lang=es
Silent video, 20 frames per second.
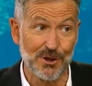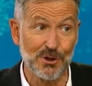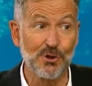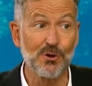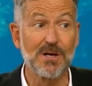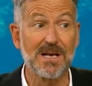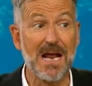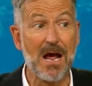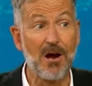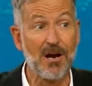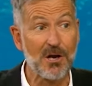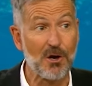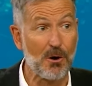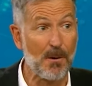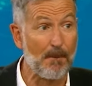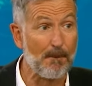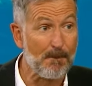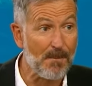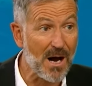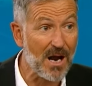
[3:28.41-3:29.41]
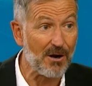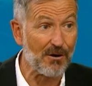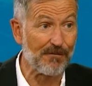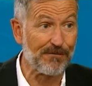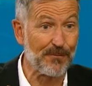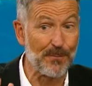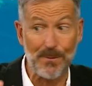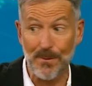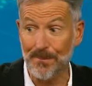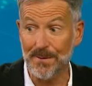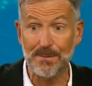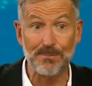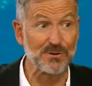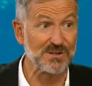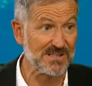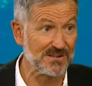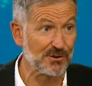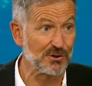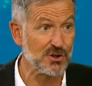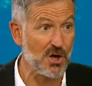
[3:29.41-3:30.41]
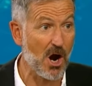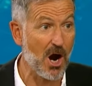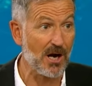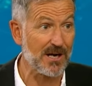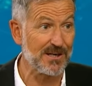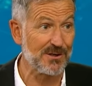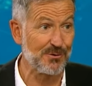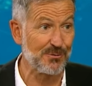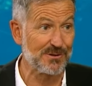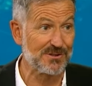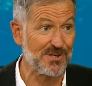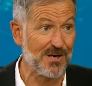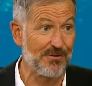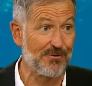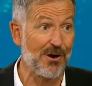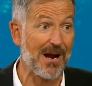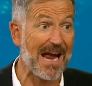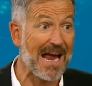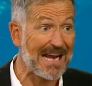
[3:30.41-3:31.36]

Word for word: se escuchó un murmullo pues las personas seguían hablando.